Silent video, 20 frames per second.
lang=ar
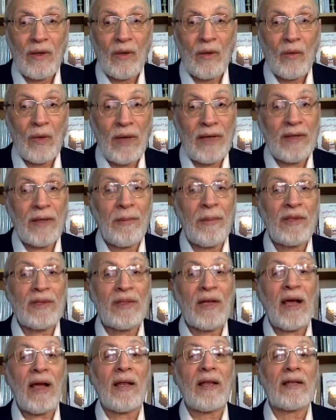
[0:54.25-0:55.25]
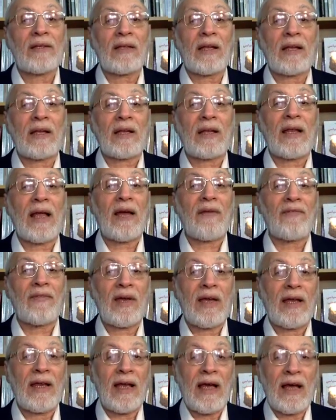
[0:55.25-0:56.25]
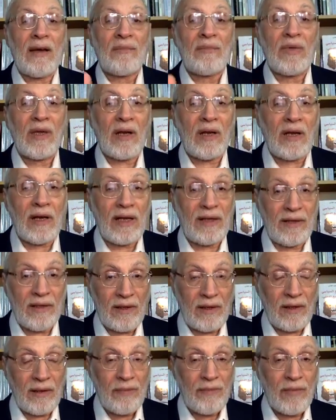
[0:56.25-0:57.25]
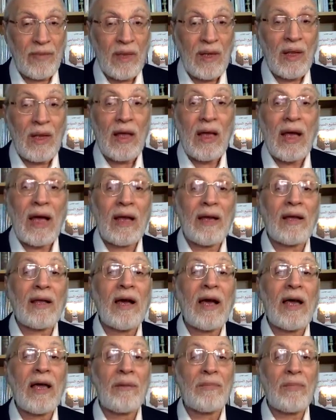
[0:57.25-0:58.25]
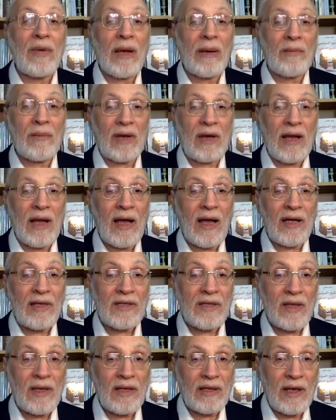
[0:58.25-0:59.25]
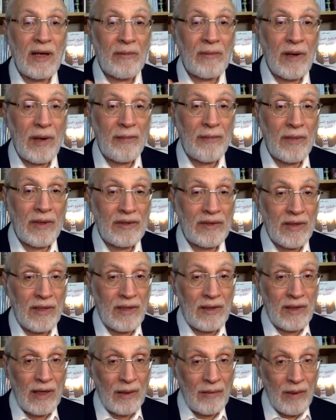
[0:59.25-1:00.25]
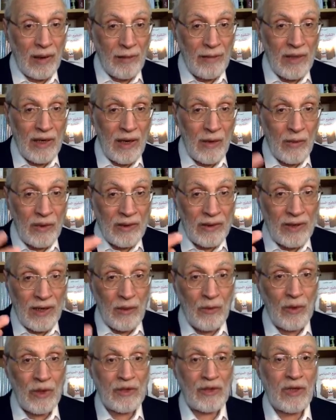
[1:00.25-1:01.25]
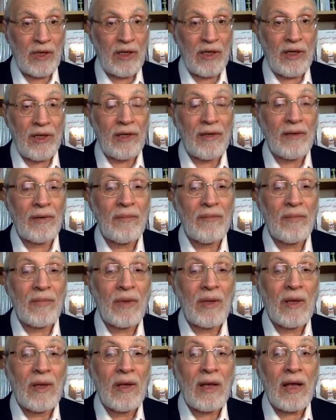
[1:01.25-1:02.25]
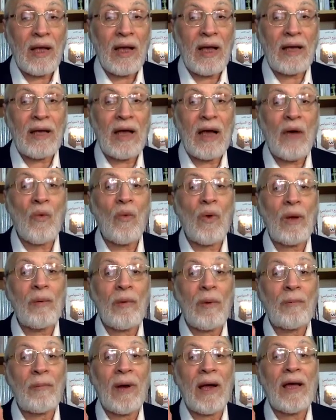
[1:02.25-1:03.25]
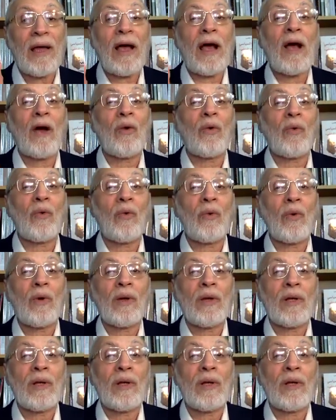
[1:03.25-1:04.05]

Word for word: وعندما انتقلت الخلافة إلى ابن القادر القائم بأمر الله سنة, أربع سنة 422 كان أول من بايعه